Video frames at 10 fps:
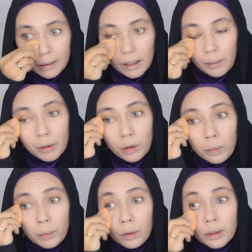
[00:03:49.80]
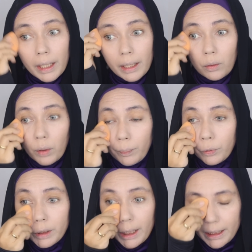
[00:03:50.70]
Nah berhubung yang gue
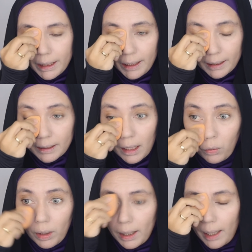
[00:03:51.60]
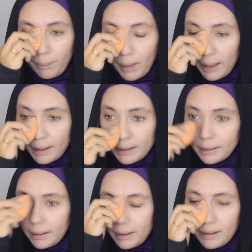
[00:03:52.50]
punya ini nggak terlalu lengkap banget,
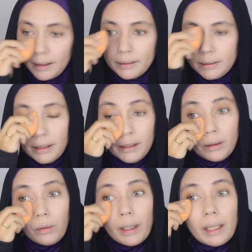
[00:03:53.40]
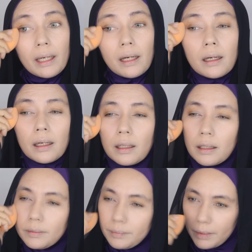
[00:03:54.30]
jadi gue
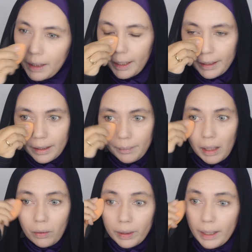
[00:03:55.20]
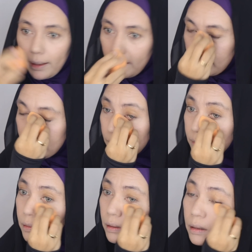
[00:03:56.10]
uh, kayaknya mau yang
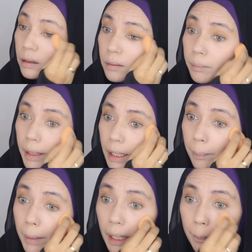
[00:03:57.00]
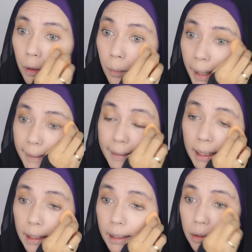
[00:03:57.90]
makeup makeup
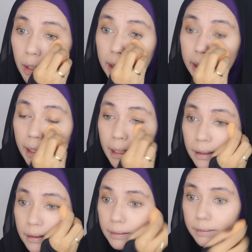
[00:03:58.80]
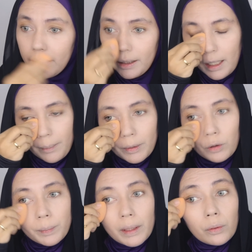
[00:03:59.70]
romantis gitu kali ya. Jadi nggak
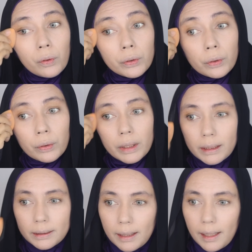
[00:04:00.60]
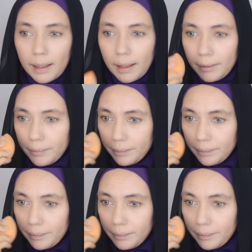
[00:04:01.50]
perlu perlu contouring segala.